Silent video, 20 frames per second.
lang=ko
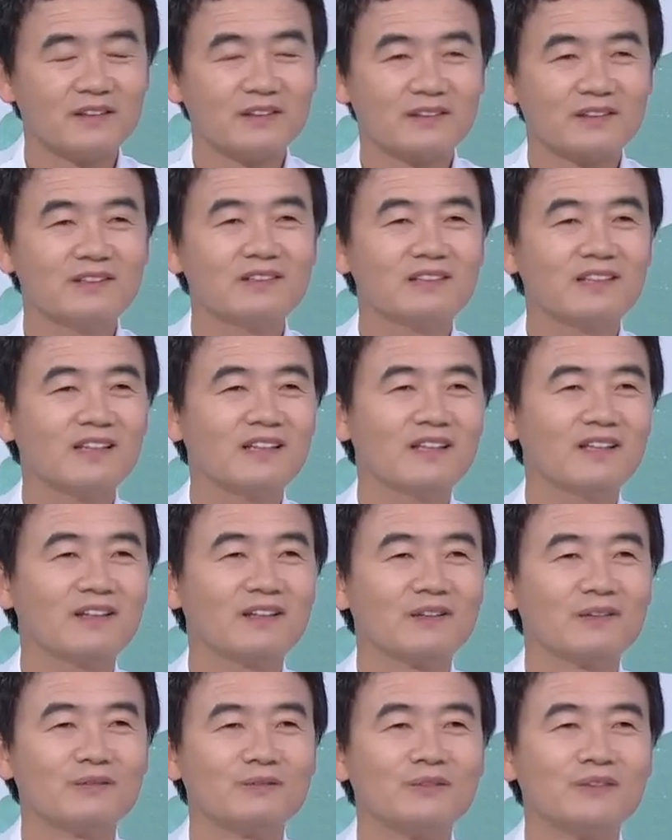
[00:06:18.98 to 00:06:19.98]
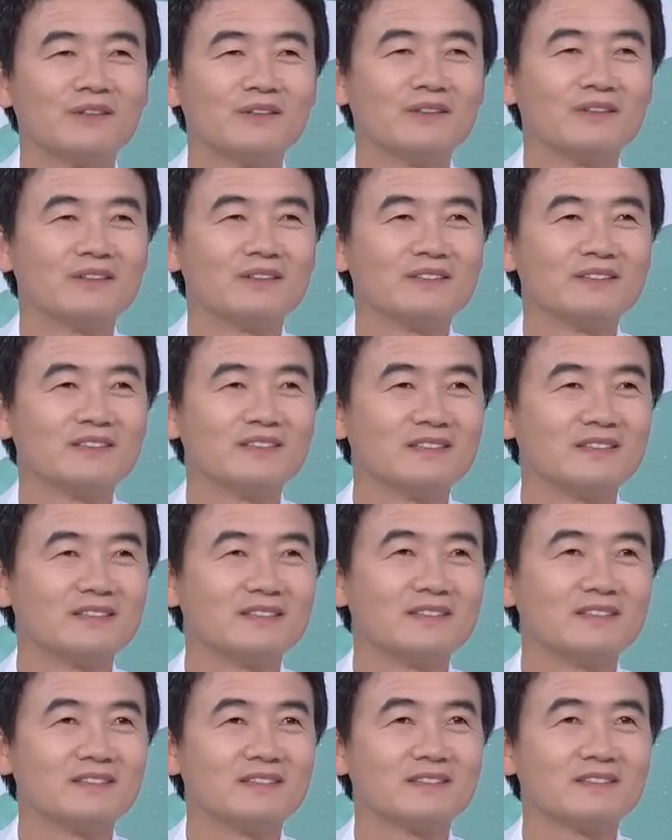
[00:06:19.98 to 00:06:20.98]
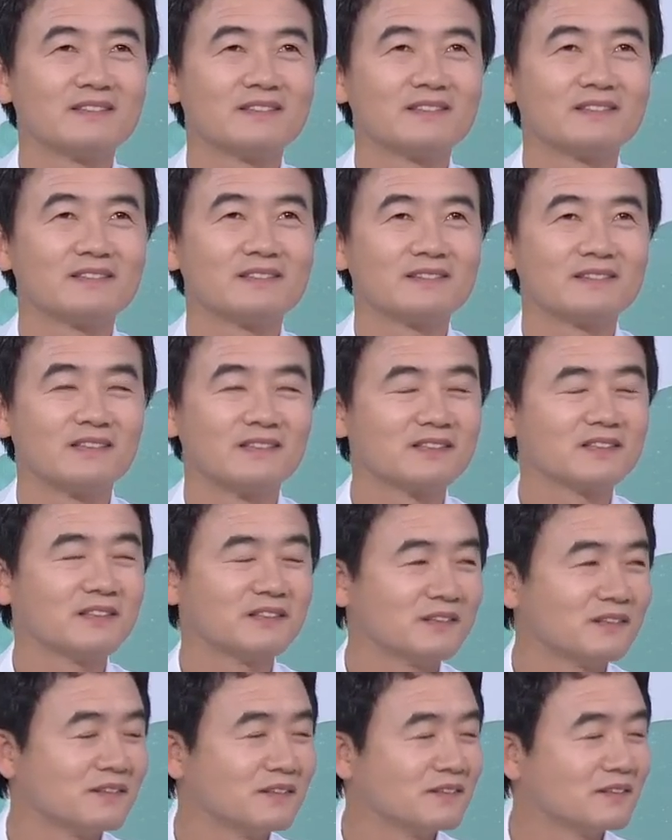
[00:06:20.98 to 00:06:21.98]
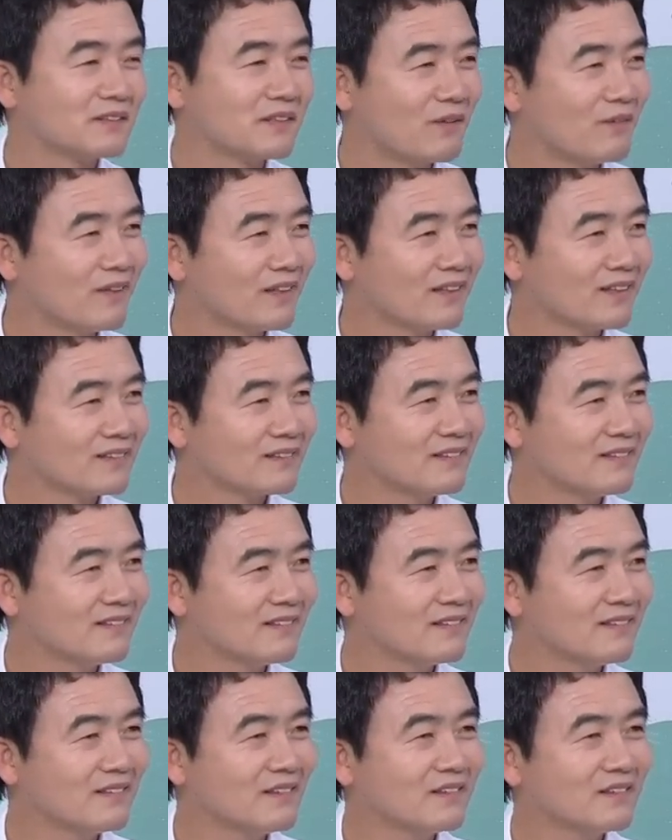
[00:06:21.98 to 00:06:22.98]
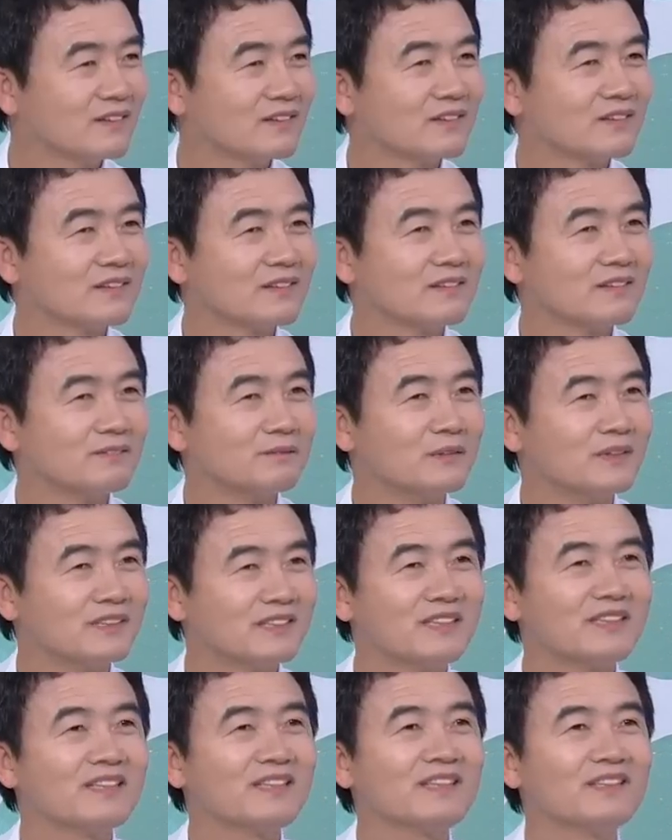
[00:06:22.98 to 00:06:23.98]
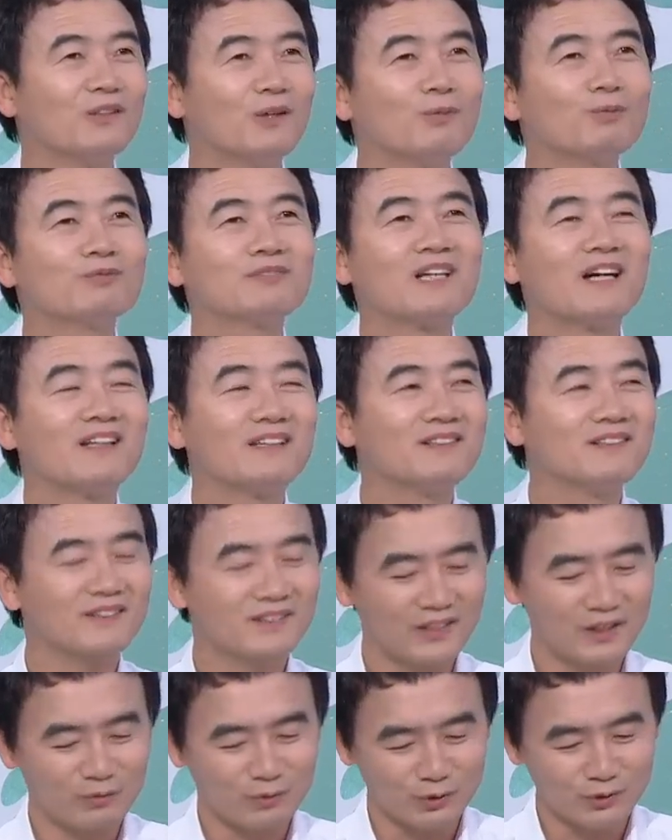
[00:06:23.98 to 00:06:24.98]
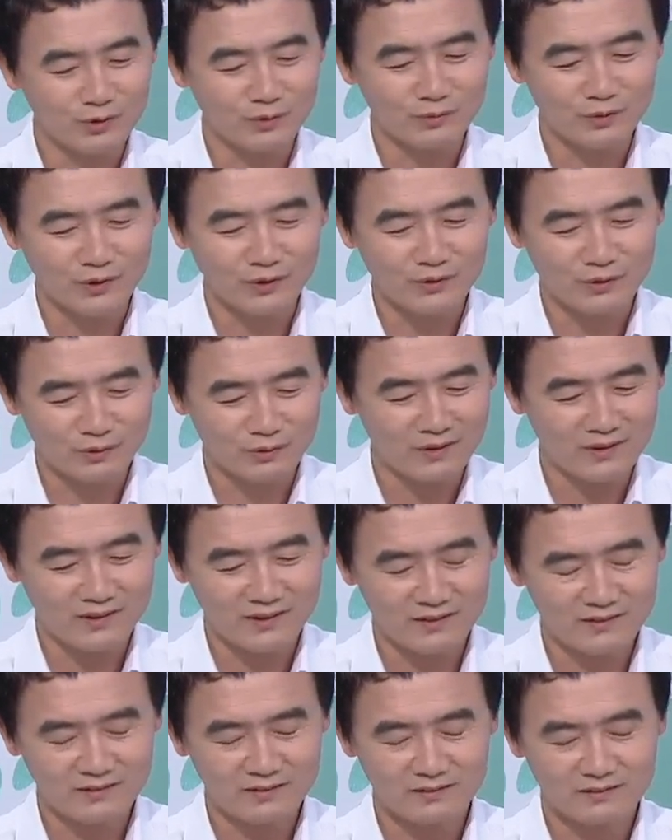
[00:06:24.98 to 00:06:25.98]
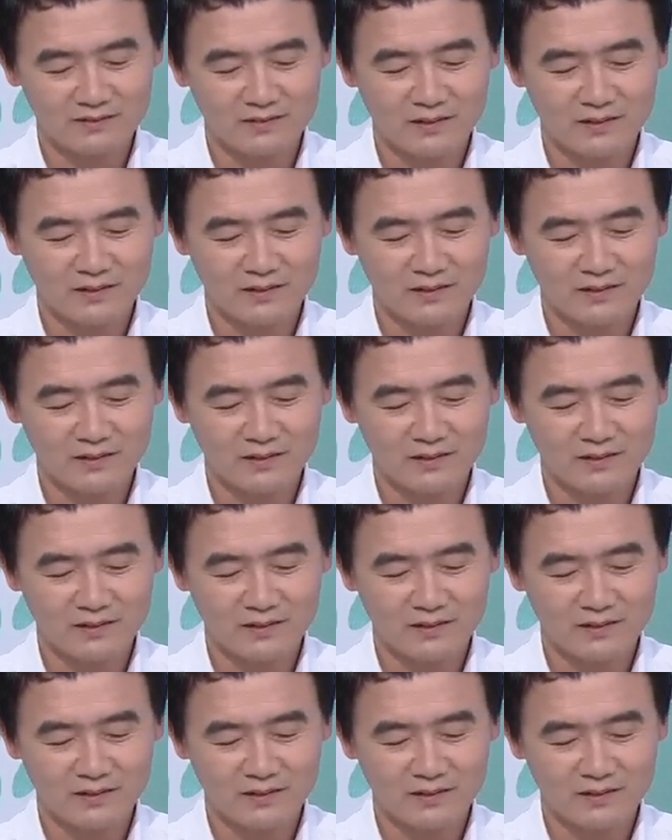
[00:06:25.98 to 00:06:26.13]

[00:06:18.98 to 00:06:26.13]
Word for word: 크게 뭐이 정치 상황에서 네. 뭐 실익이 없다 이렇게 본 점도 있고 또 하나는